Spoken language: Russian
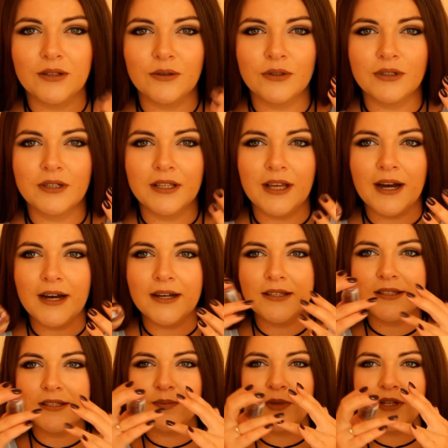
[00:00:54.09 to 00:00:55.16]
такой
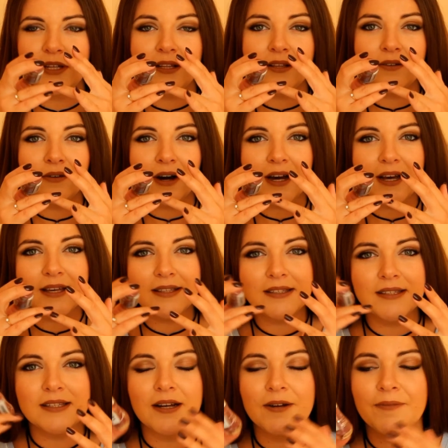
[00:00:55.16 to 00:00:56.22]
глянец,
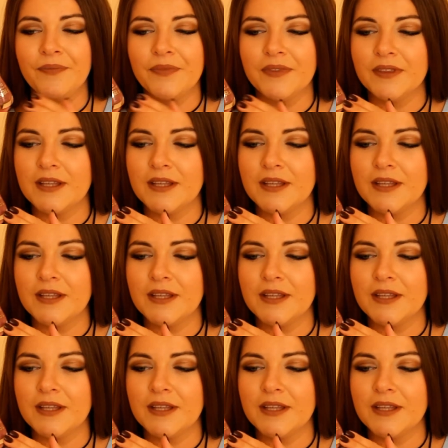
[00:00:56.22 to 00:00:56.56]
переливается.